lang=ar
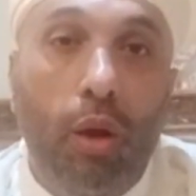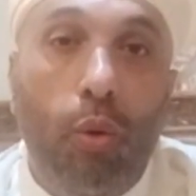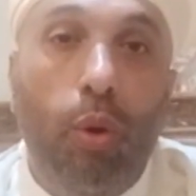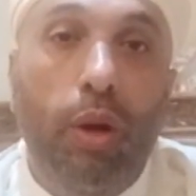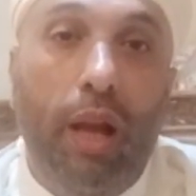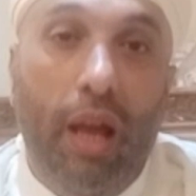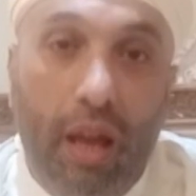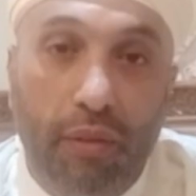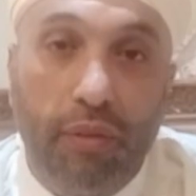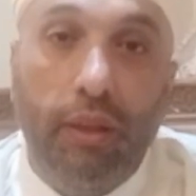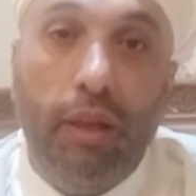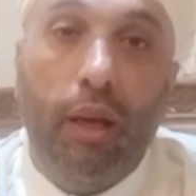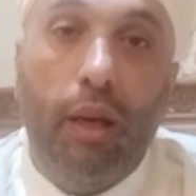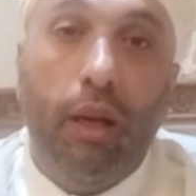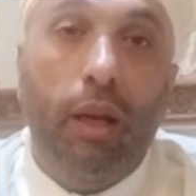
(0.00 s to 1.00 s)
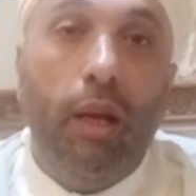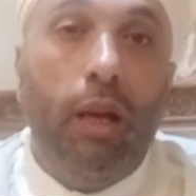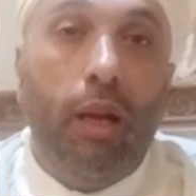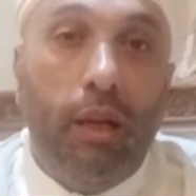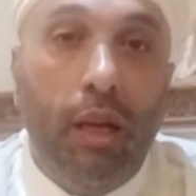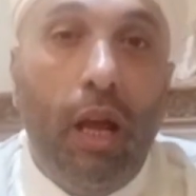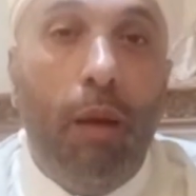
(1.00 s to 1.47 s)
والعافية
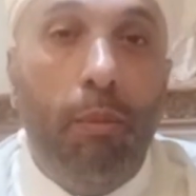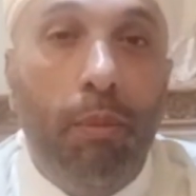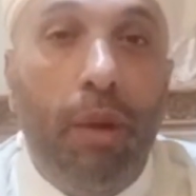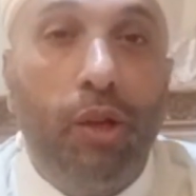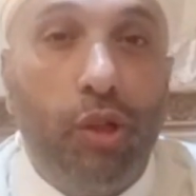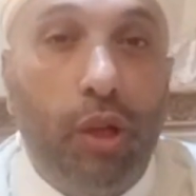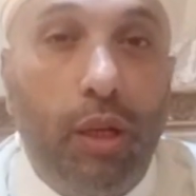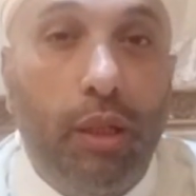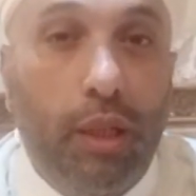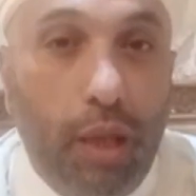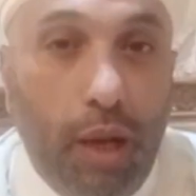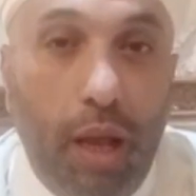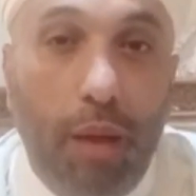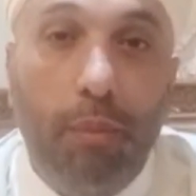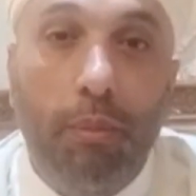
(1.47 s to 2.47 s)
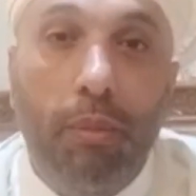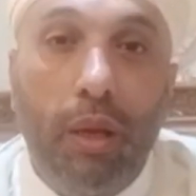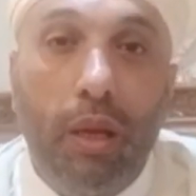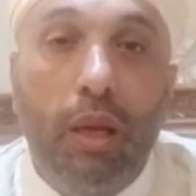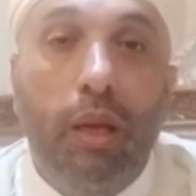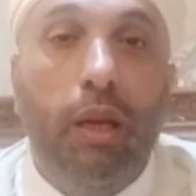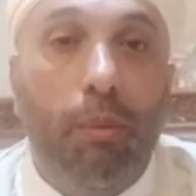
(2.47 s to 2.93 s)
نعم معشر الكرام
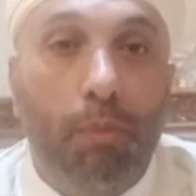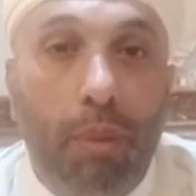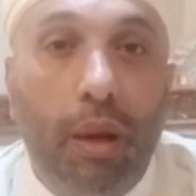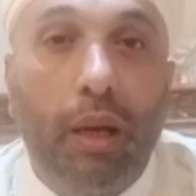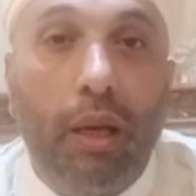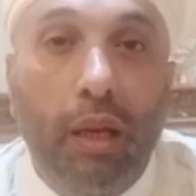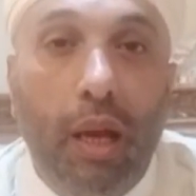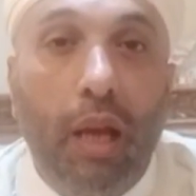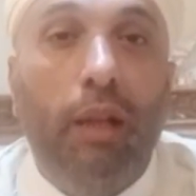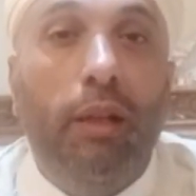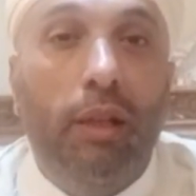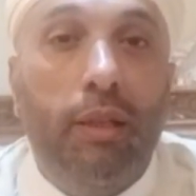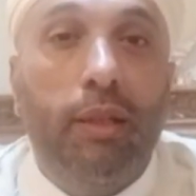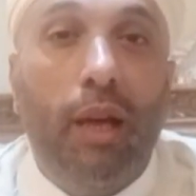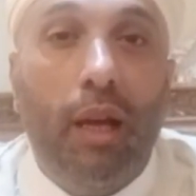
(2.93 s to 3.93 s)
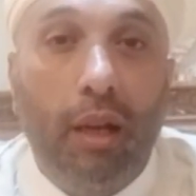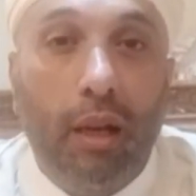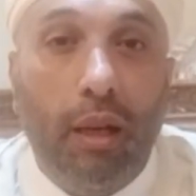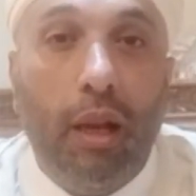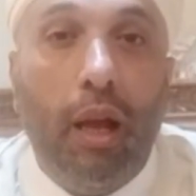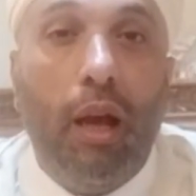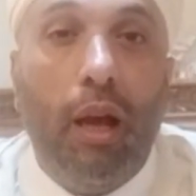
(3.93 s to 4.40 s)
ينبغي أن نسأل
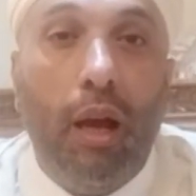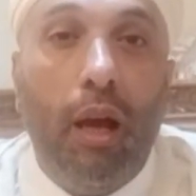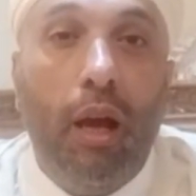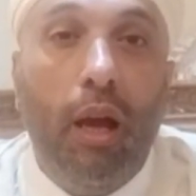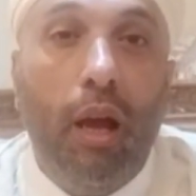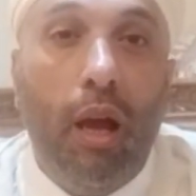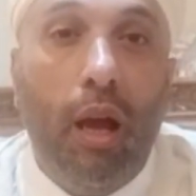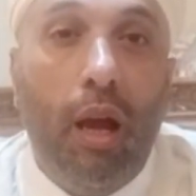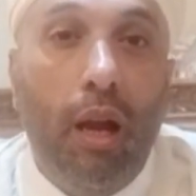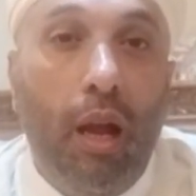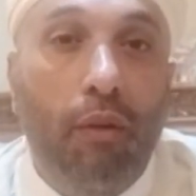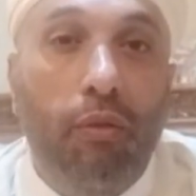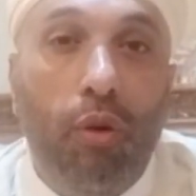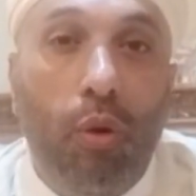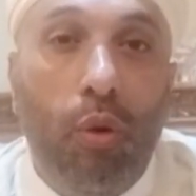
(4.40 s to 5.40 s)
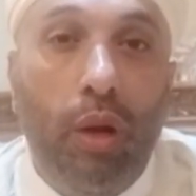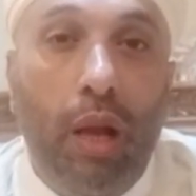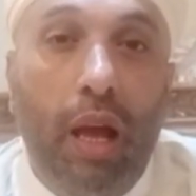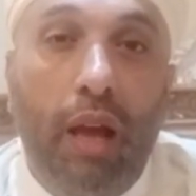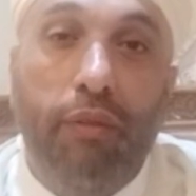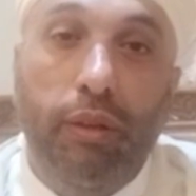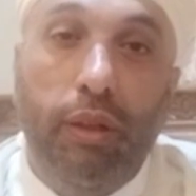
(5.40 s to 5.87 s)
الله العفو
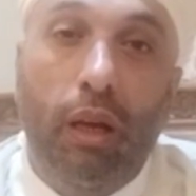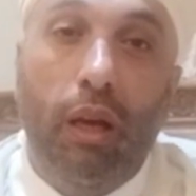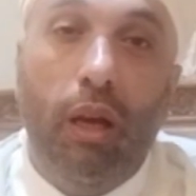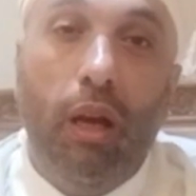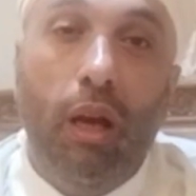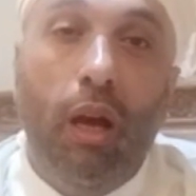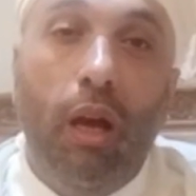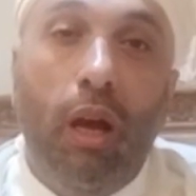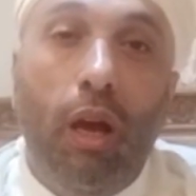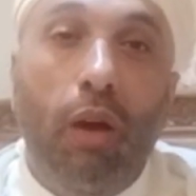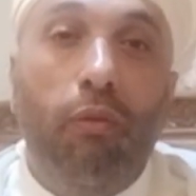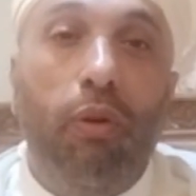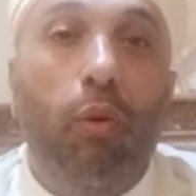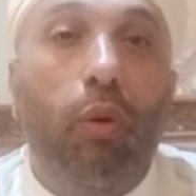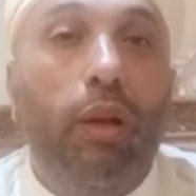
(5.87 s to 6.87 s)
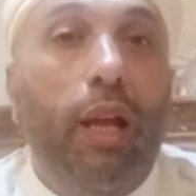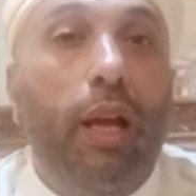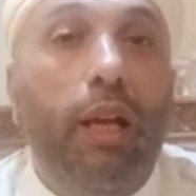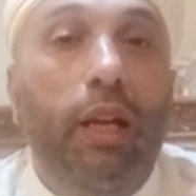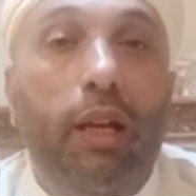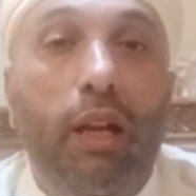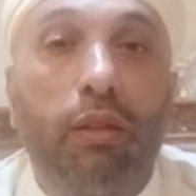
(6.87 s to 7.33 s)
والعافية فوالله
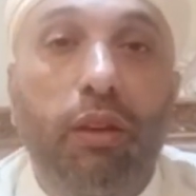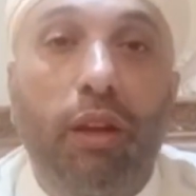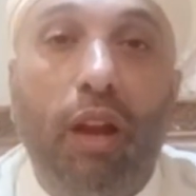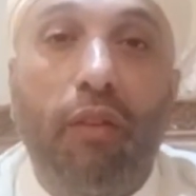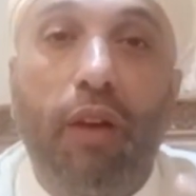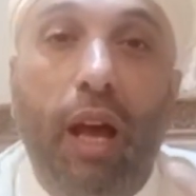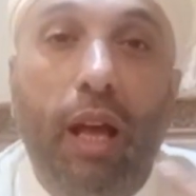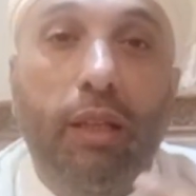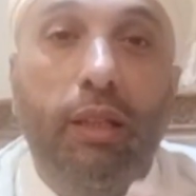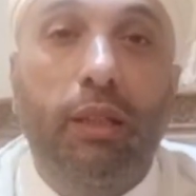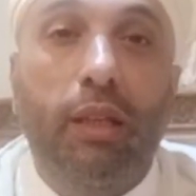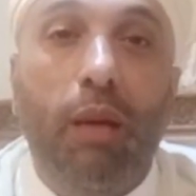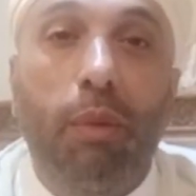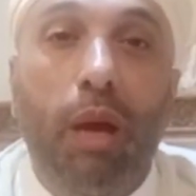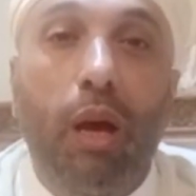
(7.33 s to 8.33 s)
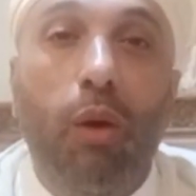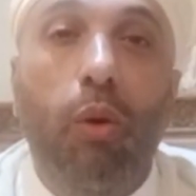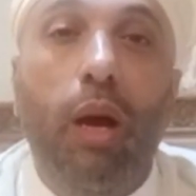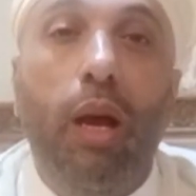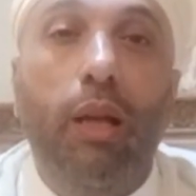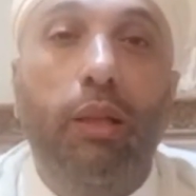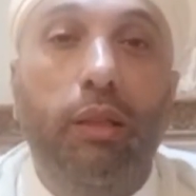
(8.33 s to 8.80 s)
الذي رفع
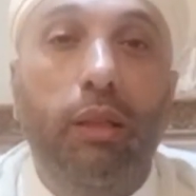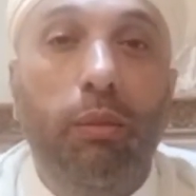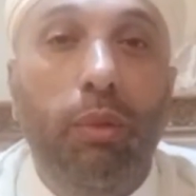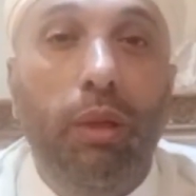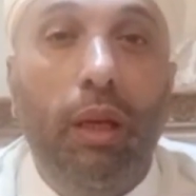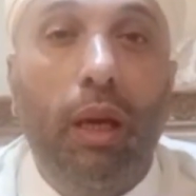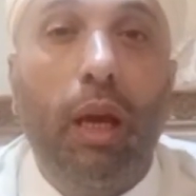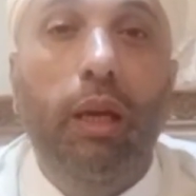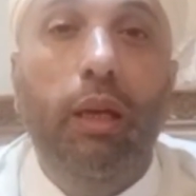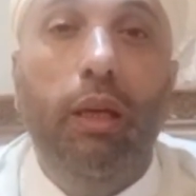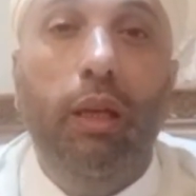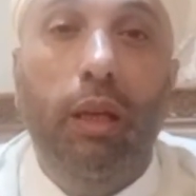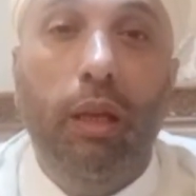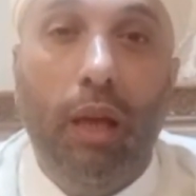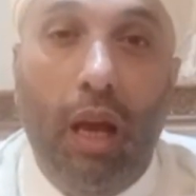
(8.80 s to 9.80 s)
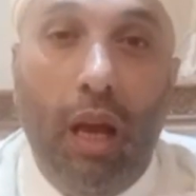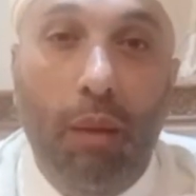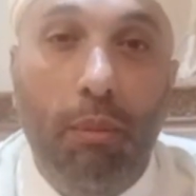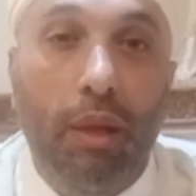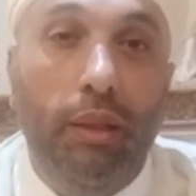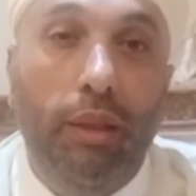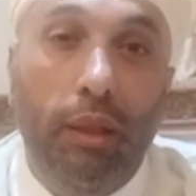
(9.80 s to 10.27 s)
السماوات بغير
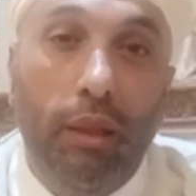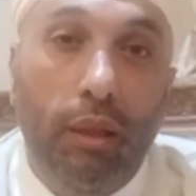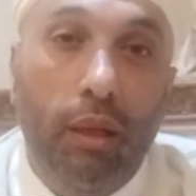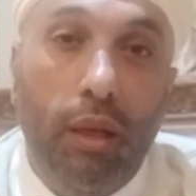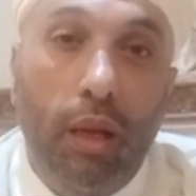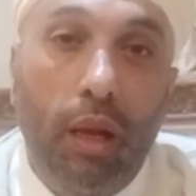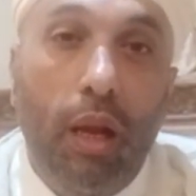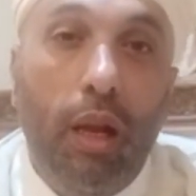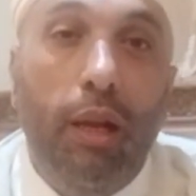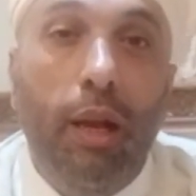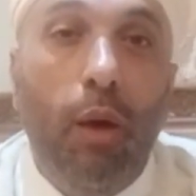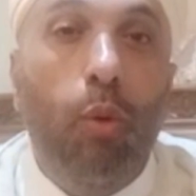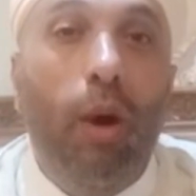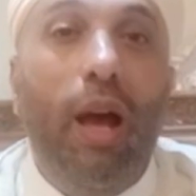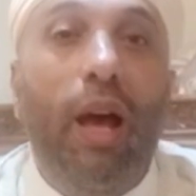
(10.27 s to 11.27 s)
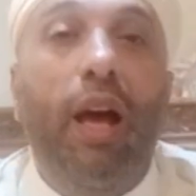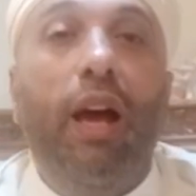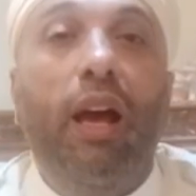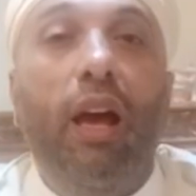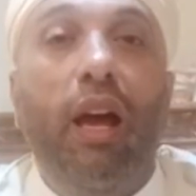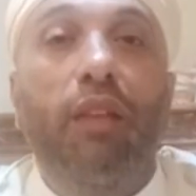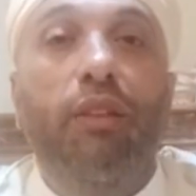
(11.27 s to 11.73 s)
عمد لو
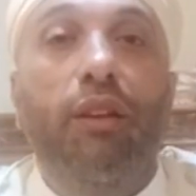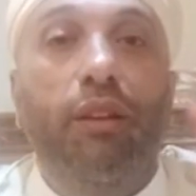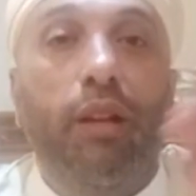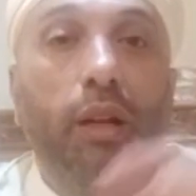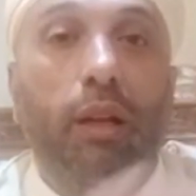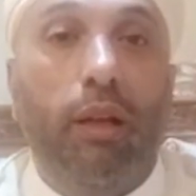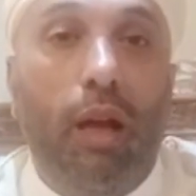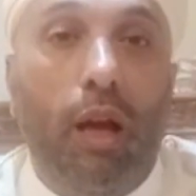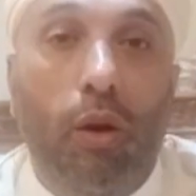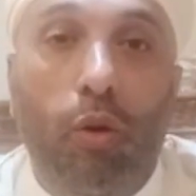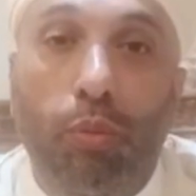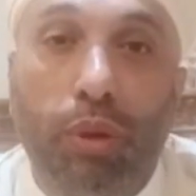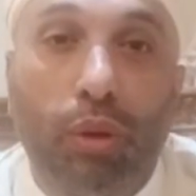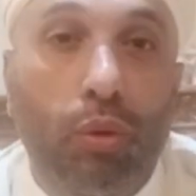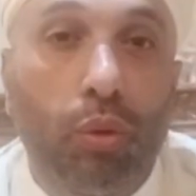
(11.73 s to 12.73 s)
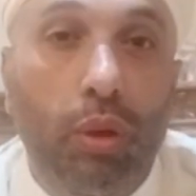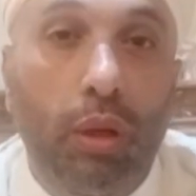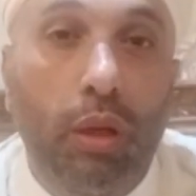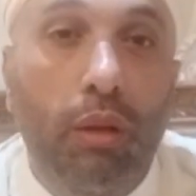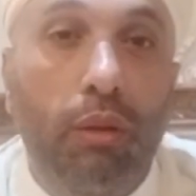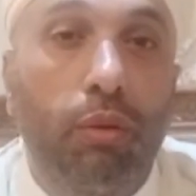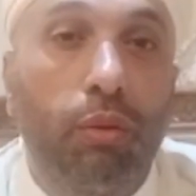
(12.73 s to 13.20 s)
آخذنا الله
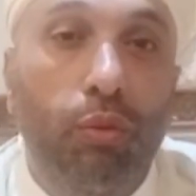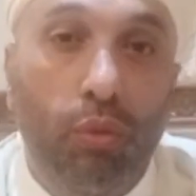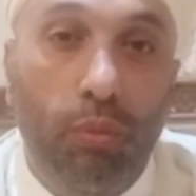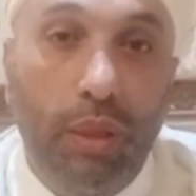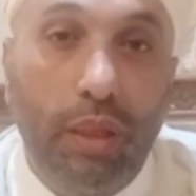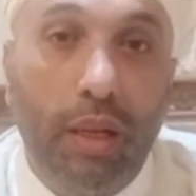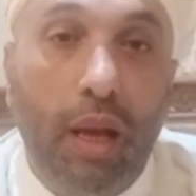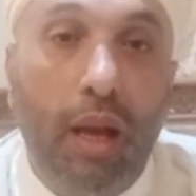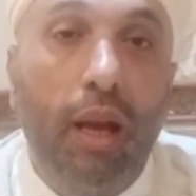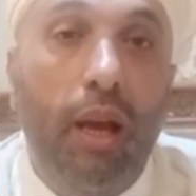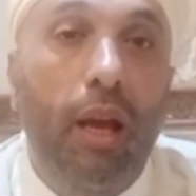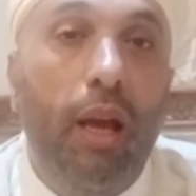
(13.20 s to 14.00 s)
بكل ذنوبنا